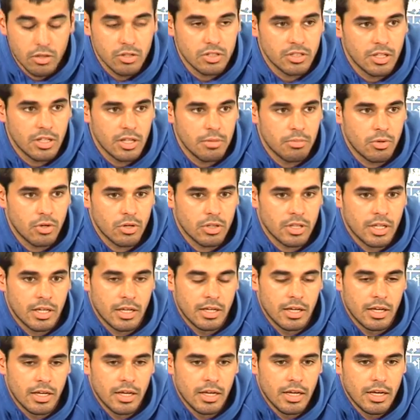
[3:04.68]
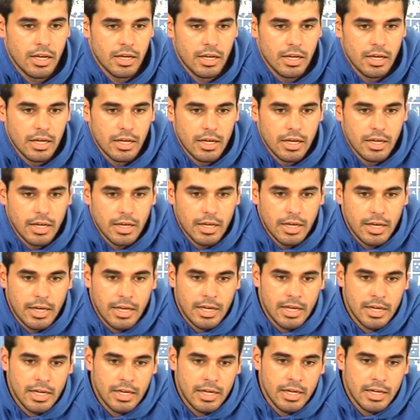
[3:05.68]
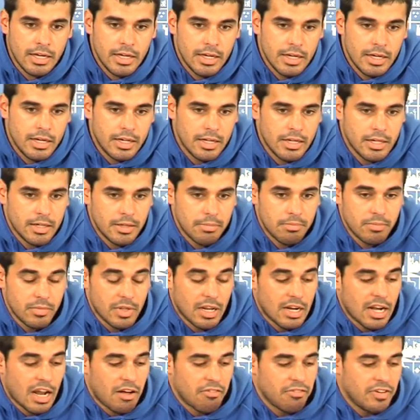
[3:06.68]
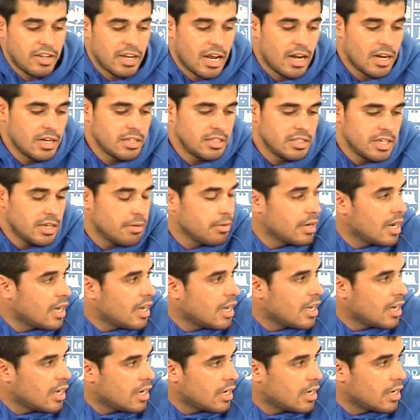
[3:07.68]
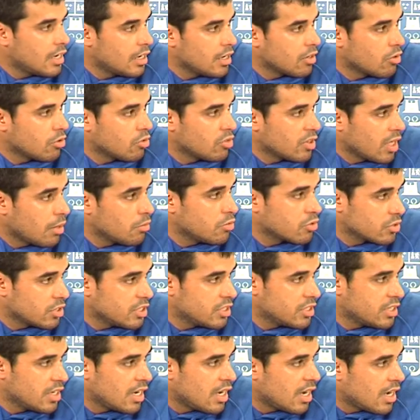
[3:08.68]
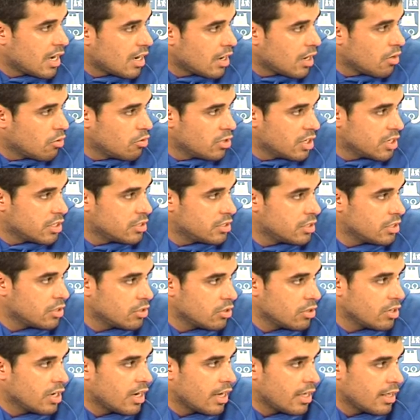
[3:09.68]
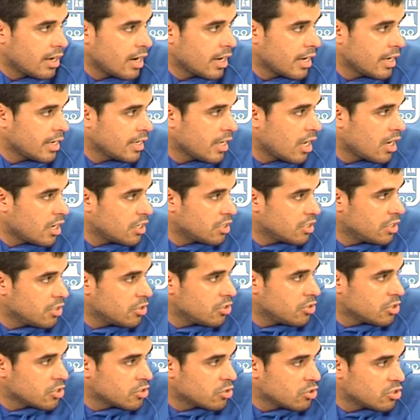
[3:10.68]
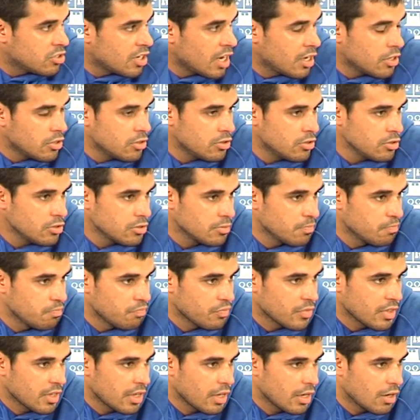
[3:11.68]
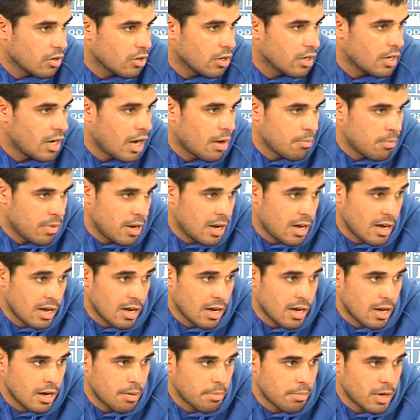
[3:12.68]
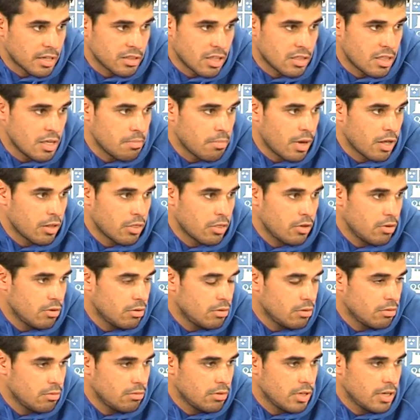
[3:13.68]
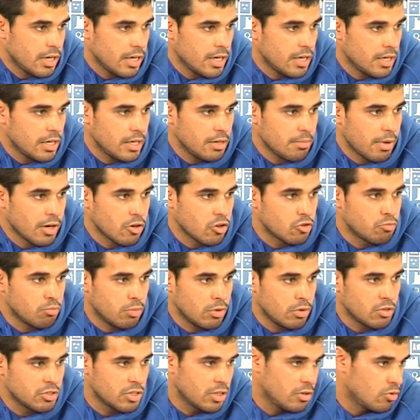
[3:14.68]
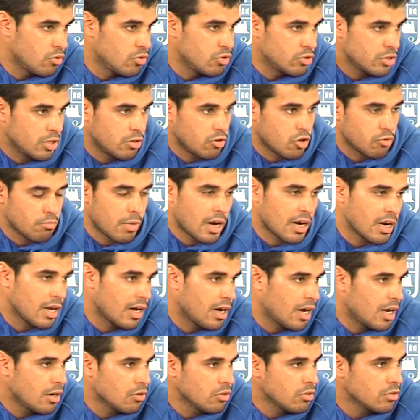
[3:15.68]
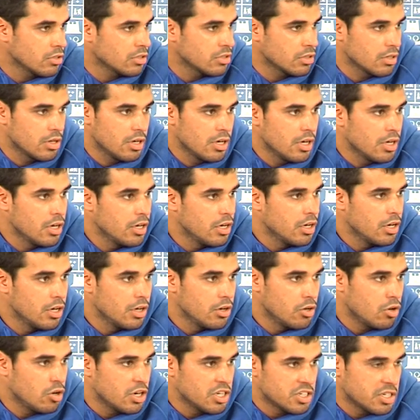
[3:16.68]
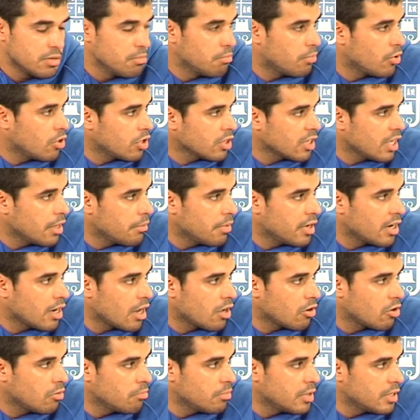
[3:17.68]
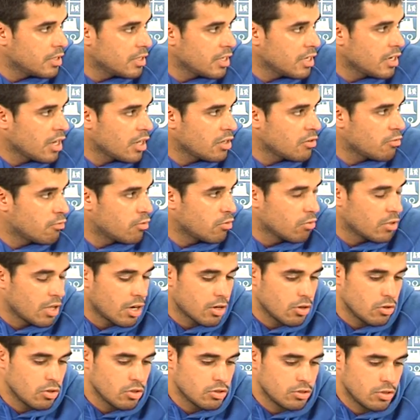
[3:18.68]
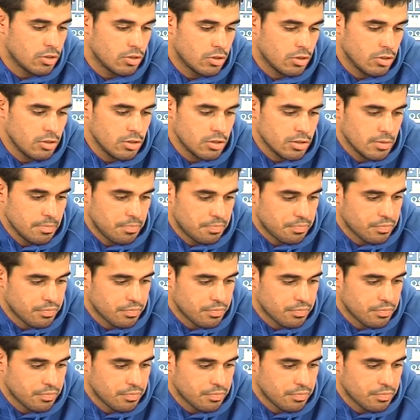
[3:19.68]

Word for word: este deporte. Eh, la final en Yebra contamos que sea un éxito, en que ya lo ha sido estos años. La participación de varios polos, incluso de los más lejanos, no les importa y vienen a competir y a disfrutar con nosotros.